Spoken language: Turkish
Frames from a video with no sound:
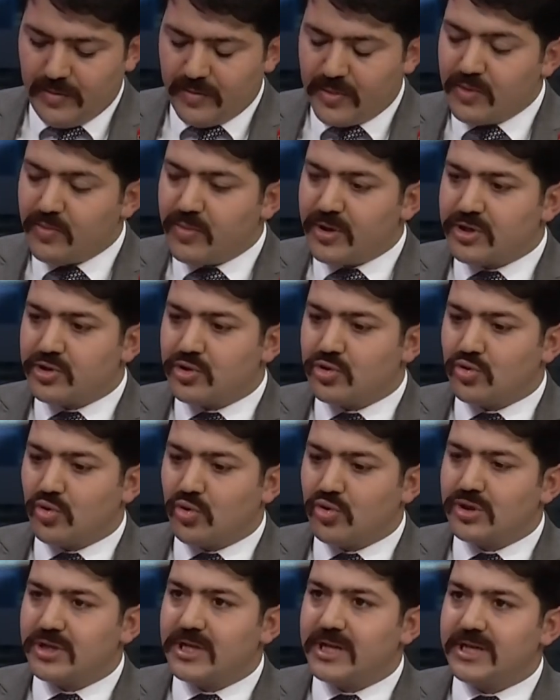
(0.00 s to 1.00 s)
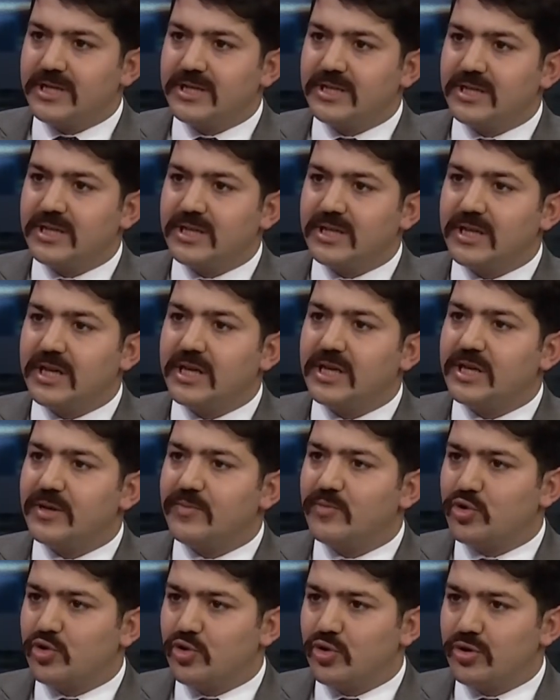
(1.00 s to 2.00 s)
1518 yılında
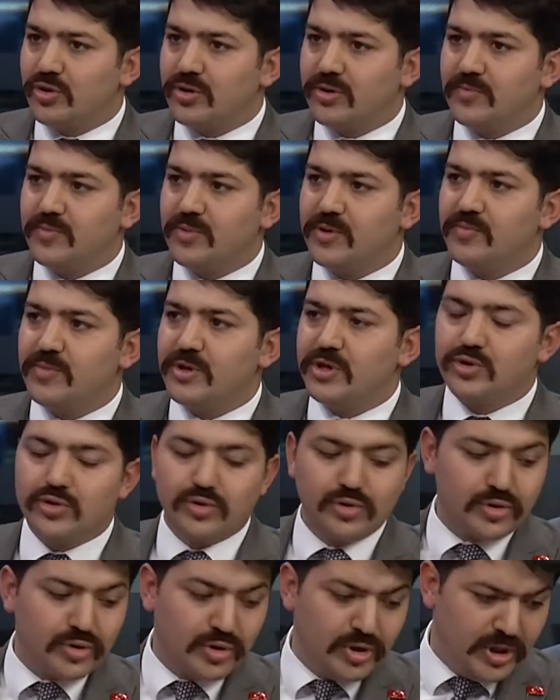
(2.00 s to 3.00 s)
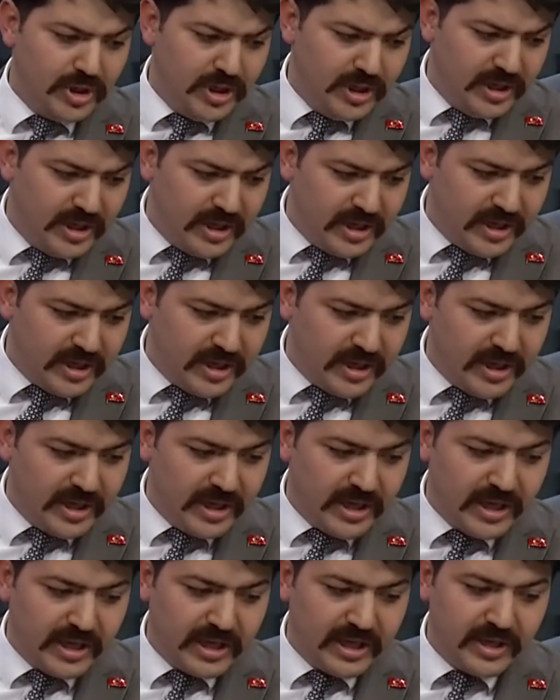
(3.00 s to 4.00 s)
20 köy, 1523
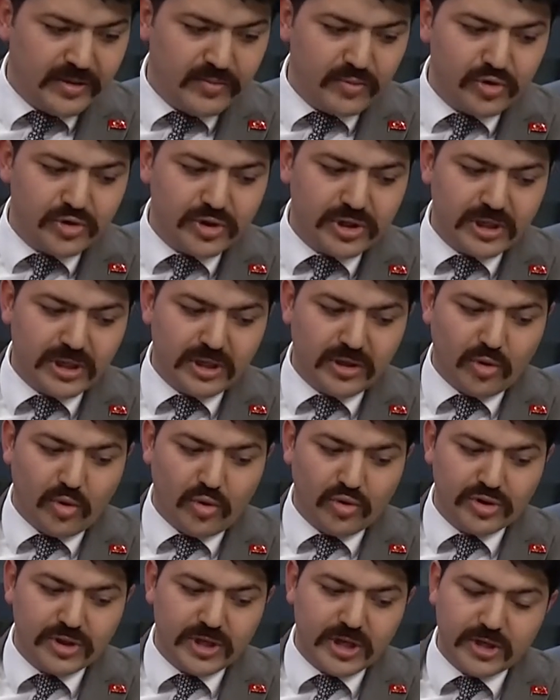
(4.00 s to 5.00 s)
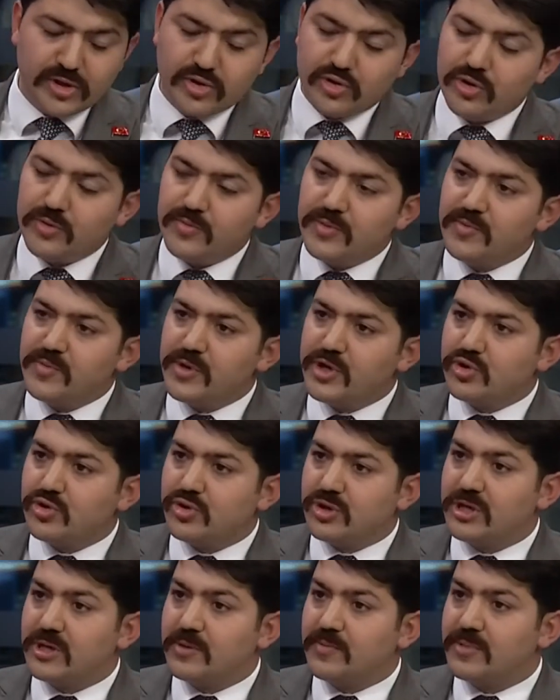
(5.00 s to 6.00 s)
e, yılında 18 köy,
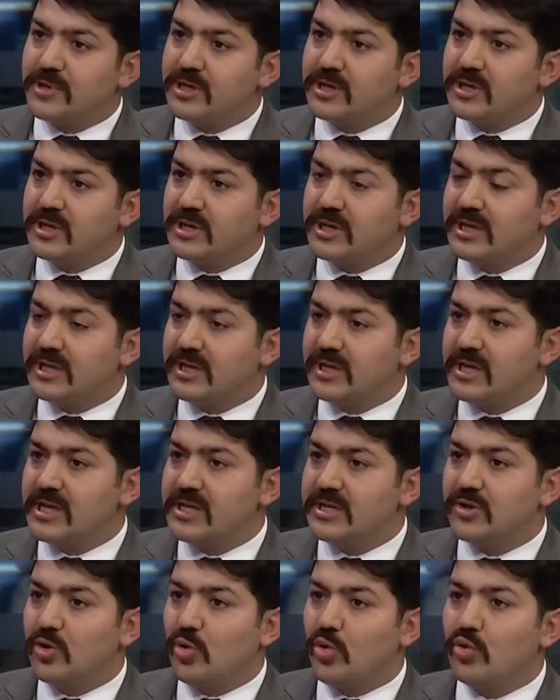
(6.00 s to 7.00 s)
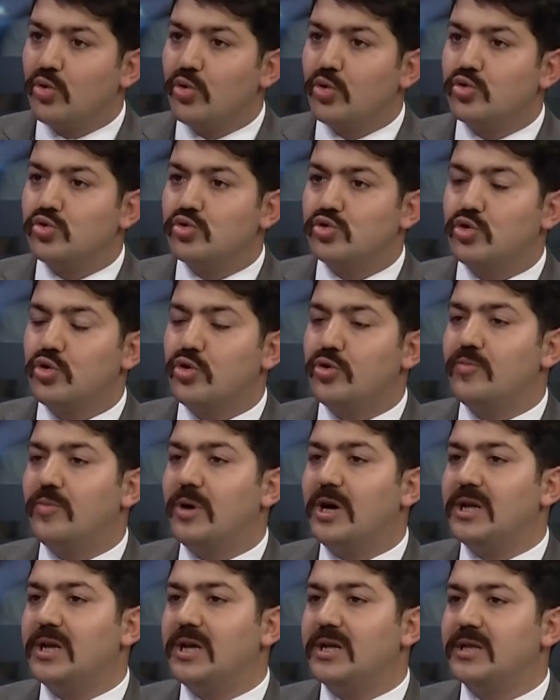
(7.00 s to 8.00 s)
1541 yılında ise 19 köyün
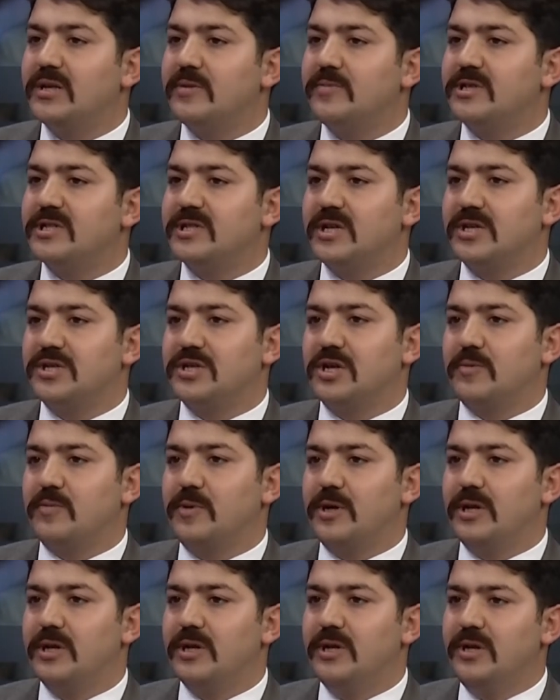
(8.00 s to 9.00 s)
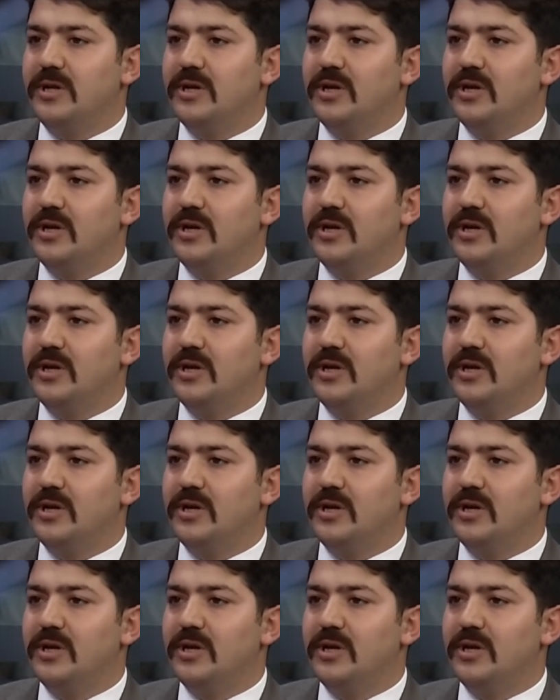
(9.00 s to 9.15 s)
bağlandığı bir Sancak Beyliği.